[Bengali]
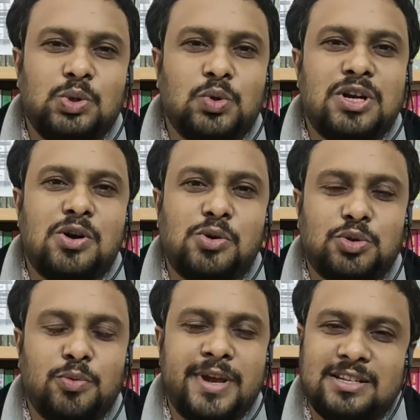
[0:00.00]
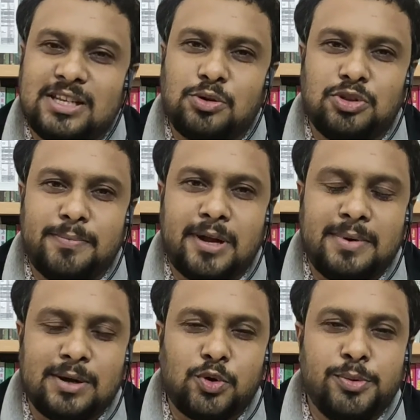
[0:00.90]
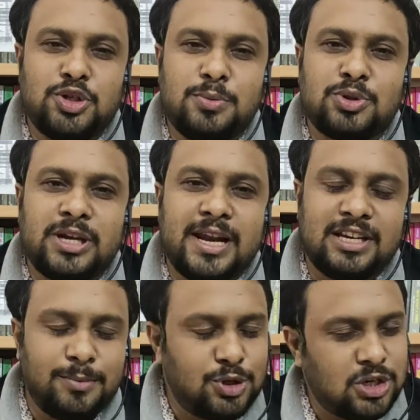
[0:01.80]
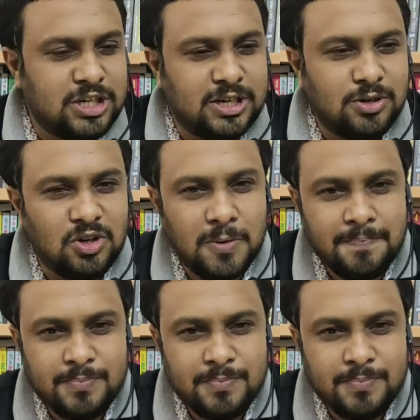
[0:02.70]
দুইটা অঙ্ক তুমি অ্যান্সার করতে পারবা খুবই চমৎকার একটি বিষয় সেটা হলো